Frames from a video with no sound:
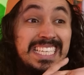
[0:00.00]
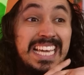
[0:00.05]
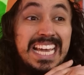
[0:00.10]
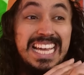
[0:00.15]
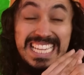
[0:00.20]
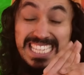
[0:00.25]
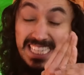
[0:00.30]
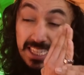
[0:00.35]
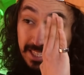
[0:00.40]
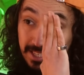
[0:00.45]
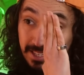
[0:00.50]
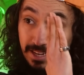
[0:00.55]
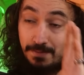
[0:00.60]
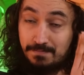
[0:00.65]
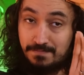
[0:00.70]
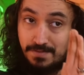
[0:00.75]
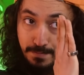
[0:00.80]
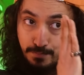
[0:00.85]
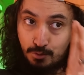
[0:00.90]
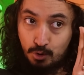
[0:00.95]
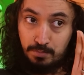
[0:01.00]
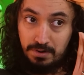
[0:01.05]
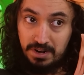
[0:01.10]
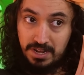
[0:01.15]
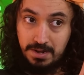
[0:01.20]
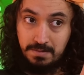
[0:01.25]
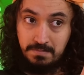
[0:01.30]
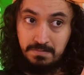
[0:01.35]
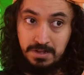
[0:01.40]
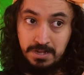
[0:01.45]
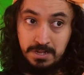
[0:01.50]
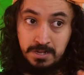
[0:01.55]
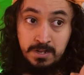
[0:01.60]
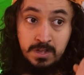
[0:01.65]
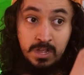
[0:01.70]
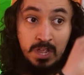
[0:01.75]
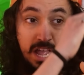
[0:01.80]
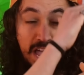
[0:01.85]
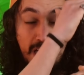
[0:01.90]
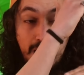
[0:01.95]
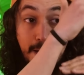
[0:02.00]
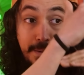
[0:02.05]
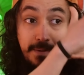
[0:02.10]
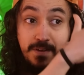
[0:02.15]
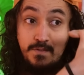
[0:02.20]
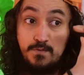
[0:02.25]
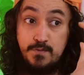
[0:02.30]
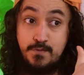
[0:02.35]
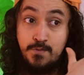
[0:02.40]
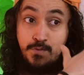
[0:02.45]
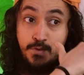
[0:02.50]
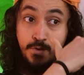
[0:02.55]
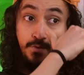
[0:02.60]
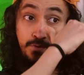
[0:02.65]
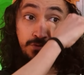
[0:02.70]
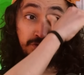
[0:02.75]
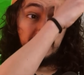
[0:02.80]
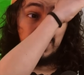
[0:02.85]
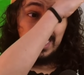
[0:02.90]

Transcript: jetzt haben wir ein Problem. Aber in fünf,